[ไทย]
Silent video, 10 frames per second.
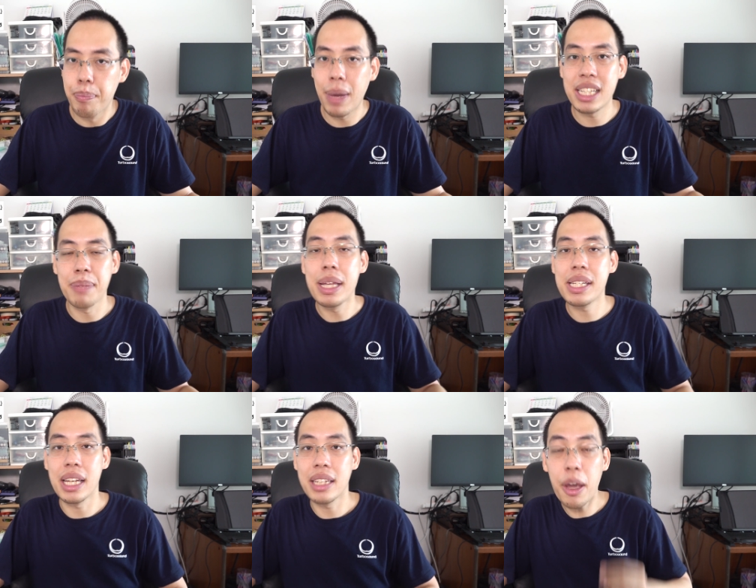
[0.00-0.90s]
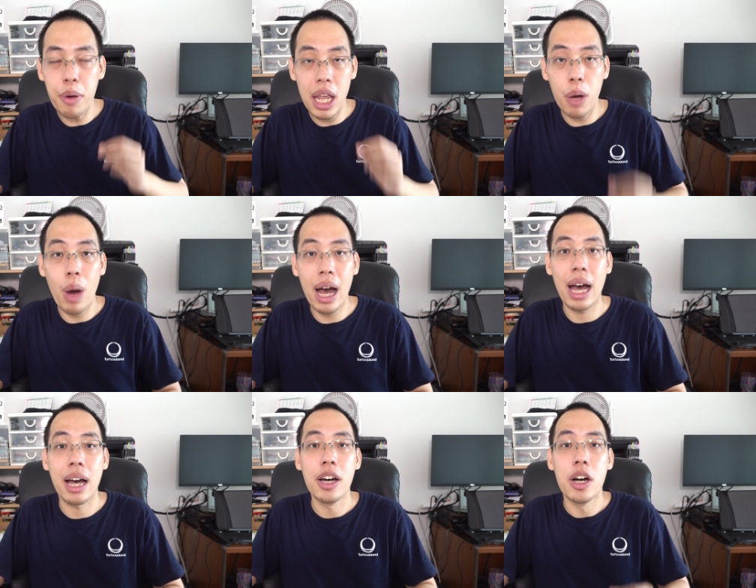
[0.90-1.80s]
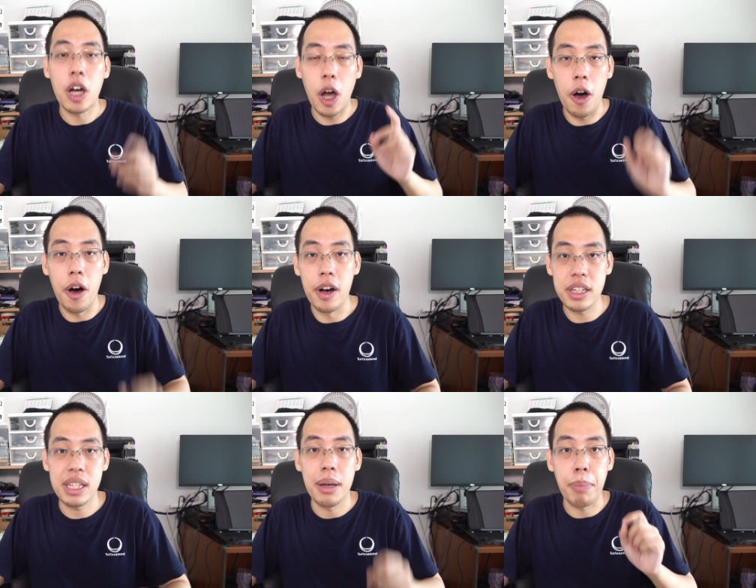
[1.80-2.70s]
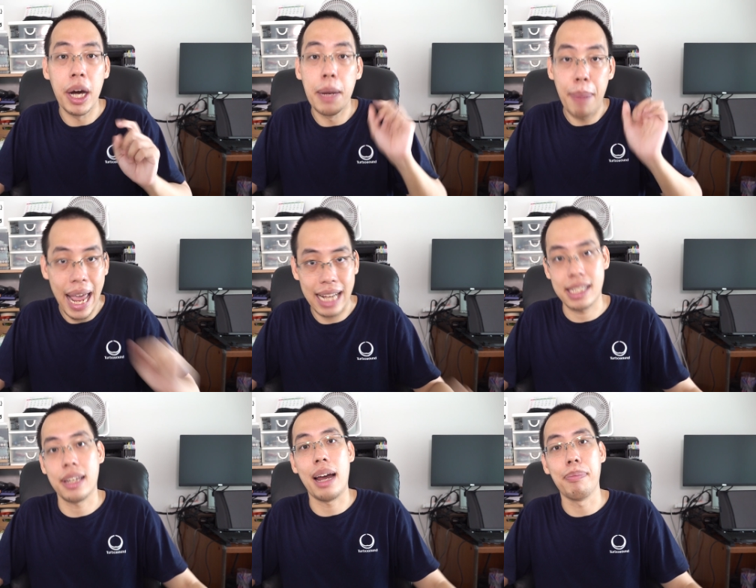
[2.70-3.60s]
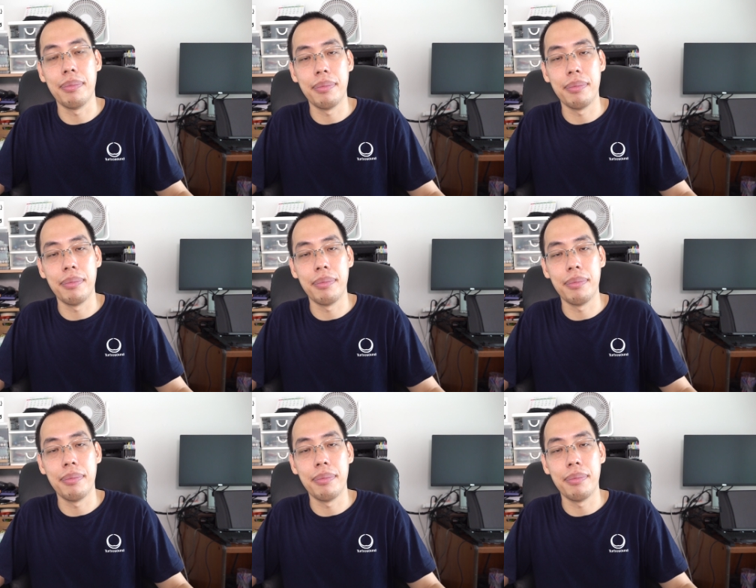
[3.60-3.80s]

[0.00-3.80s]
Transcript: มันจะมีสิ่งที่เรียกว่า cost per pax ครับ